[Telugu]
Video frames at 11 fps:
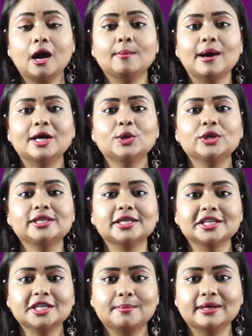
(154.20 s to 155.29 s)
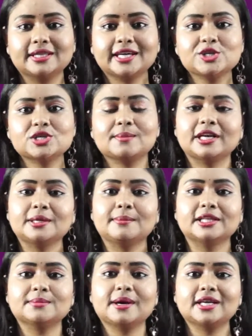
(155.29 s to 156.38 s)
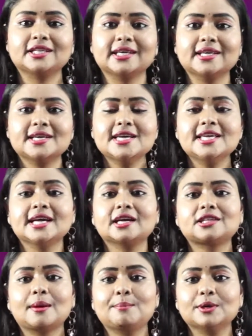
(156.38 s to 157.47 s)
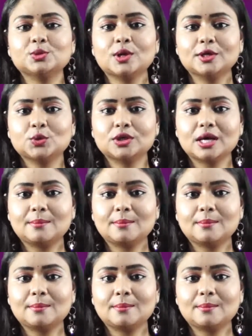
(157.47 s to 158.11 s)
ఆ బాలుణ్ణి తిరిగి బతికించమని బతిమాలింది ఇక తప్పదు అనుకున్న